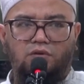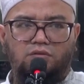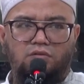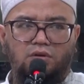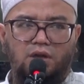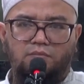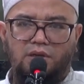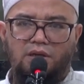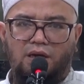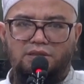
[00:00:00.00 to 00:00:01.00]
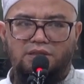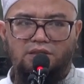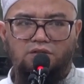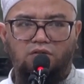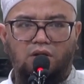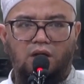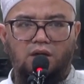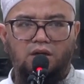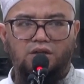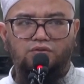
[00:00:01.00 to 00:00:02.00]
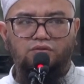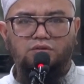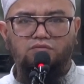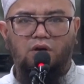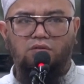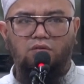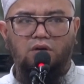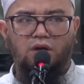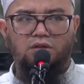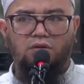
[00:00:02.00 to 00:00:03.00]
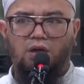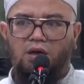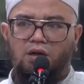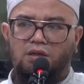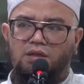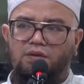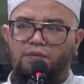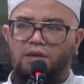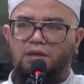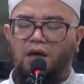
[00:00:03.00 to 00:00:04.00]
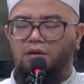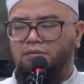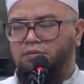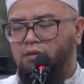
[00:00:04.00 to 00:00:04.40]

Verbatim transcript: wa kulla bid'atin dalalatun wa kulla dalalatin finnar